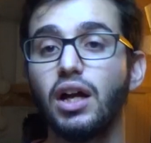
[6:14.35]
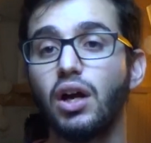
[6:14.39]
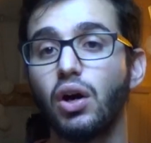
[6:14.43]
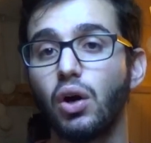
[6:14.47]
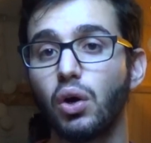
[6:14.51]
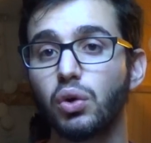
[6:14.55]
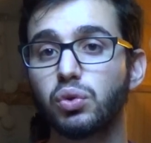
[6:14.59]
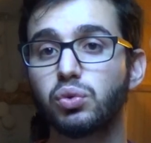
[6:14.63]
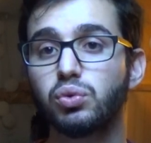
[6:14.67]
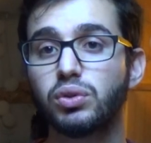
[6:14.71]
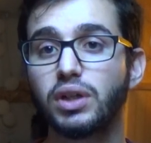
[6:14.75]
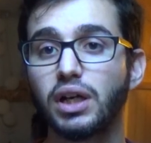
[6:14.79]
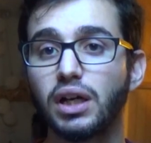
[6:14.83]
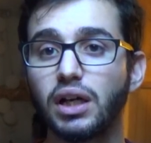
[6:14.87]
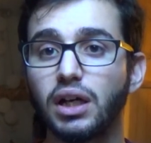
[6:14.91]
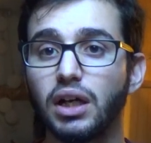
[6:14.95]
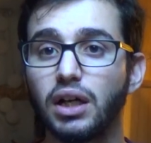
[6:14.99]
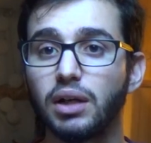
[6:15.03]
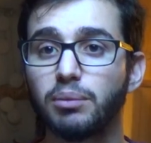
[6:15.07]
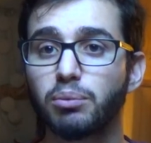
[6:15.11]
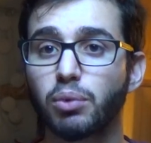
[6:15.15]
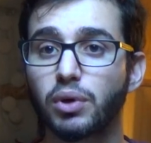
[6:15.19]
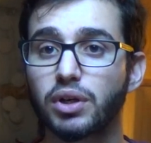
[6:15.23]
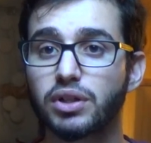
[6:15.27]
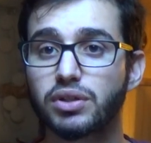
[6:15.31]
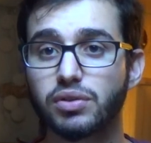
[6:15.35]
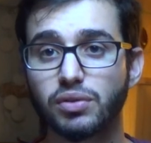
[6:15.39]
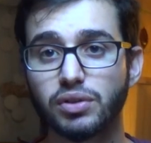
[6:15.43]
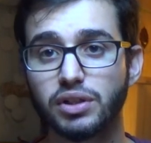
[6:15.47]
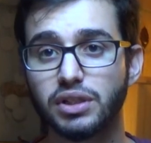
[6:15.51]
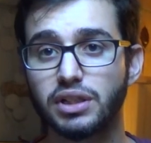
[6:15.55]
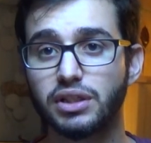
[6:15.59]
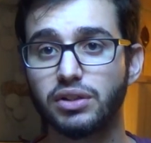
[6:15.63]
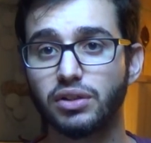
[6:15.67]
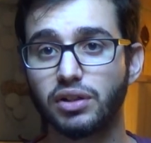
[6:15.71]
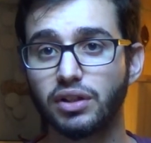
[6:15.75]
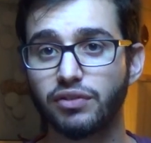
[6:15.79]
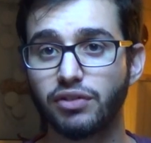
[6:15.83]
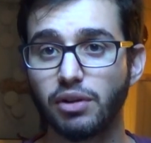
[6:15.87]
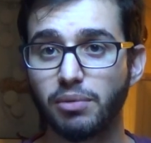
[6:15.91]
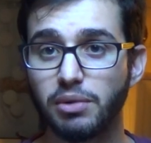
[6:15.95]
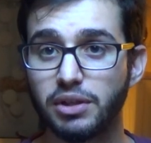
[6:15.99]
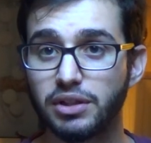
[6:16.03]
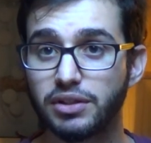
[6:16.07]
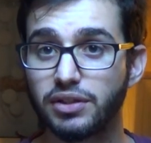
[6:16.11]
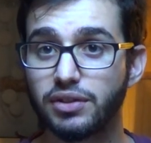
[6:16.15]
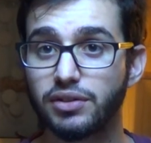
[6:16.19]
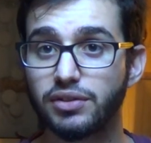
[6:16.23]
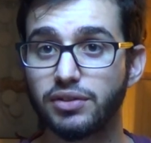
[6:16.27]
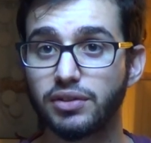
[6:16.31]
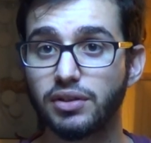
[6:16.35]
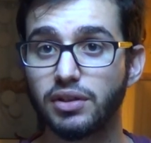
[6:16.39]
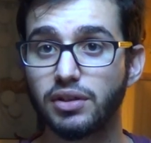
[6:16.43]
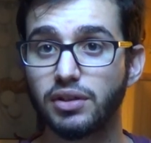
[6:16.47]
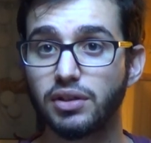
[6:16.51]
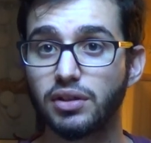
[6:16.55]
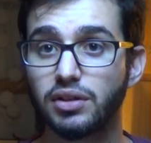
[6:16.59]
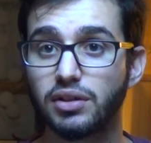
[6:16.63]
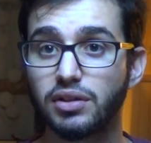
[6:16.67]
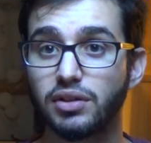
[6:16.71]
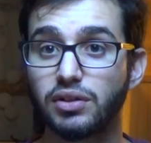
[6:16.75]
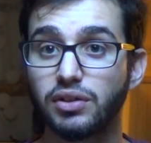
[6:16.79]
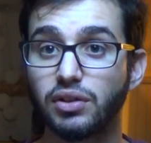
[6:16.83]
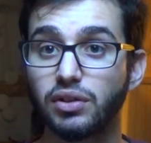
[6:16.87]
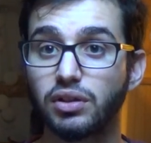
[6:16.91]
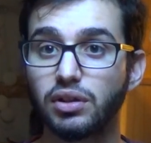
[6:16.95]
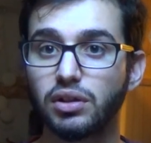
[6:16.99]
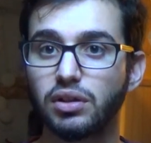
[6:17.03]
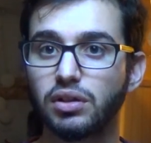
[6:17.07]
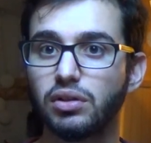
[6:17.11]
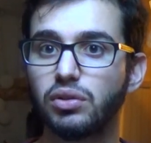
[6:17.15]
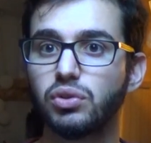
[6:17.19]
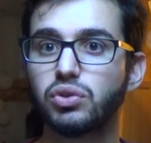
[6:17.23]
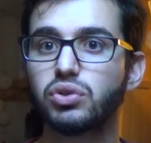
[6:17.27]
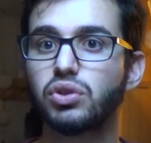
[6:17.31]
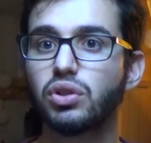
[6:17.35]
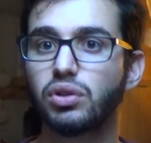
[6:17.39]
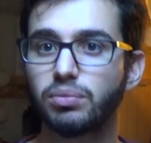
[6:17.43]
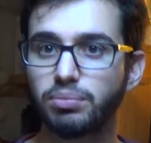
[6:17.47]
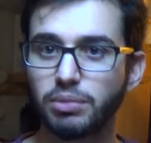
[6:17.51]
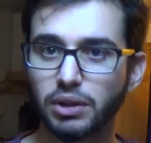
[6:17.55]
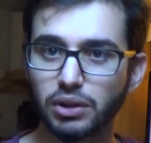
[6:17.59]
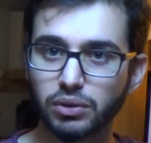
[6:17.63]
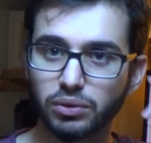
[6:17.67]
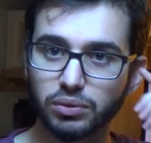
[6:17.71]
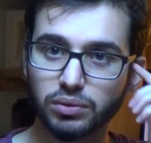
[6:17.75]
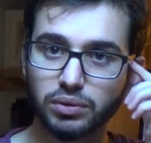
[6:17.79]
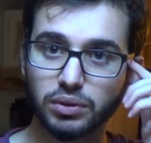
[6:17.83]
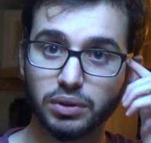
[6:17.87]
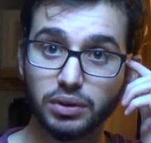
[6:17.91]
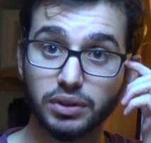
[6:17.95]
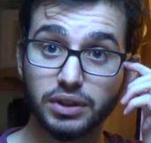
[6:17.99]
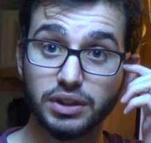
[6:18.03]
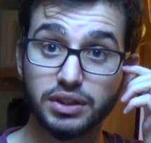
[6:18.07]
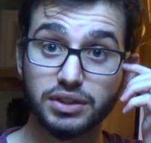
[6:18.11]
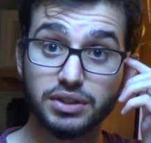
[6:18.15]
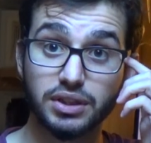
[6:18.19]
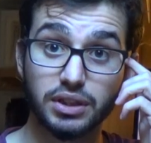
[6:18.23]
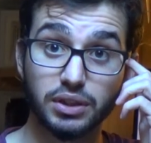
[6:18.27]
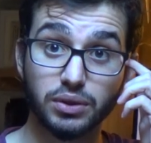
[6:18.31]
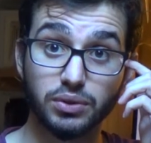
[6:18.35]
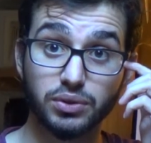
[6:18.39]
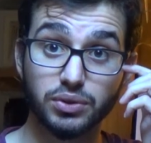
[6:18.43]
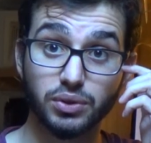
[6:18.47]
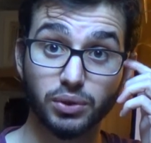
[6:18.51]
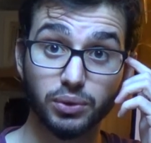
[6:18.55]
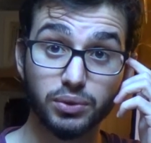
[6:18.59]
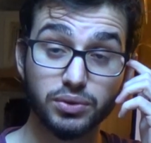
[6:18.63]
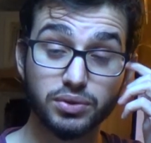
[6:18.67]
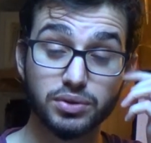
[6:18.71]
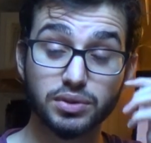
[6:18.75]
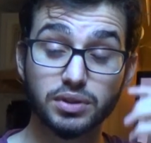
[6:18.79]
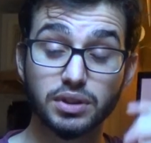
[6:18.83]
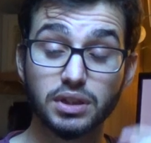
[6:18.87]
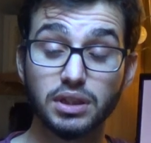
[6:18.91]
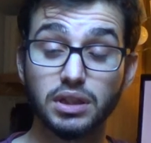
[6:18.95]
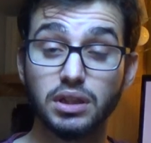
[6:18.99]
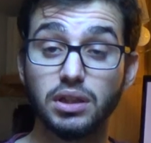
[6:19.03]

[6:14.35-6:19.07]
En tout cas, pour l'instant, il est dans la famille des dans le, genre pardon euh, des Stegosaurus.